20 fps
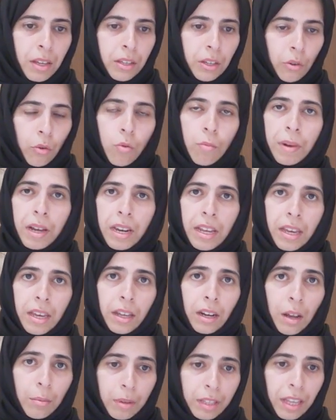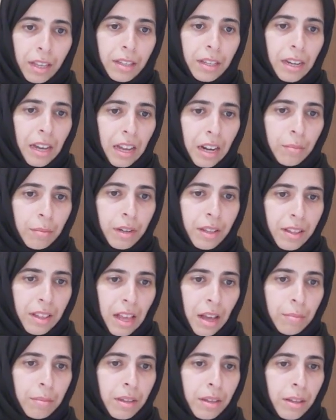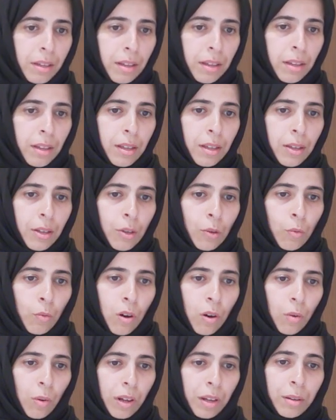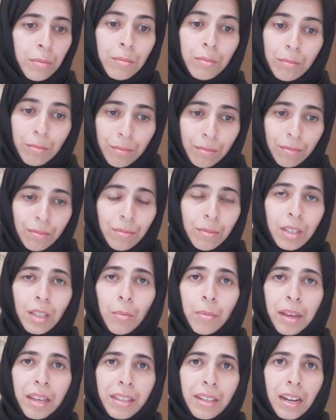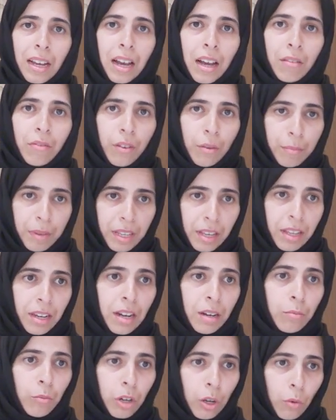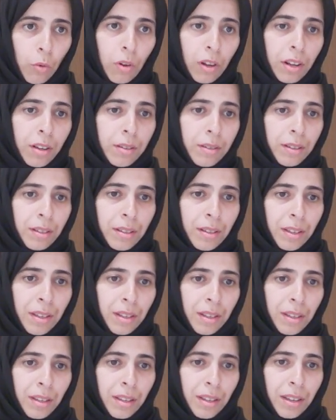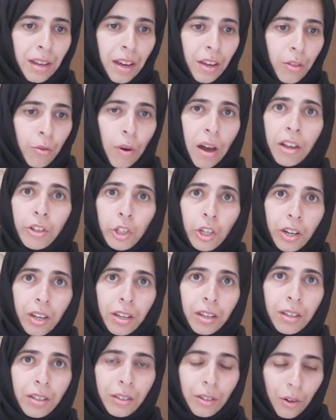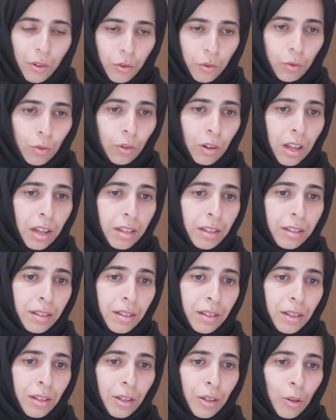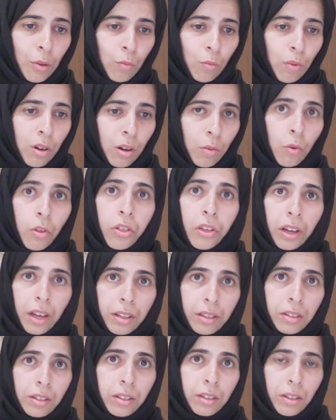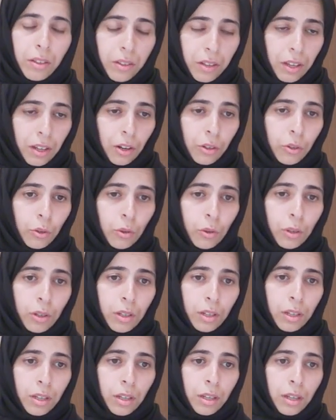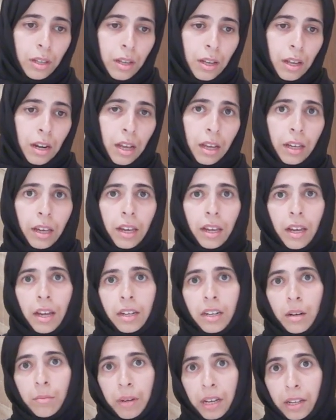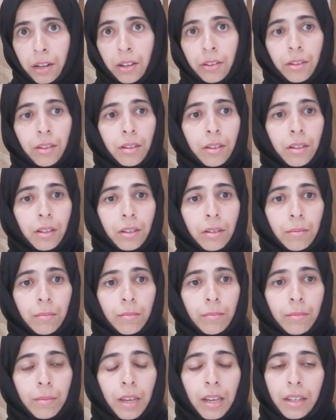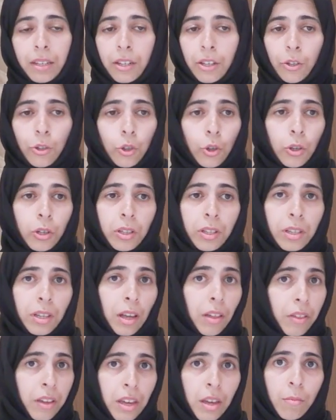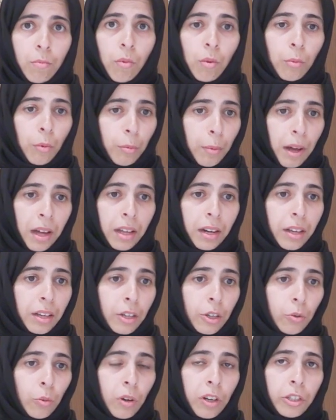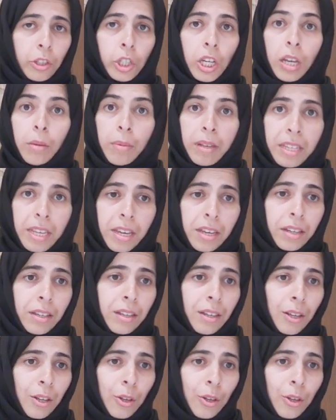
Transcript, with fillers: تقوم عليه رابطة العالم الإسلامي وهو بطبيعة الحال في المدينة المنورة حيث هاجر رسول الله ووثقت سيرته الحقيقة أن المعرض يعني جهد عظيم ومبارك وشيء بديع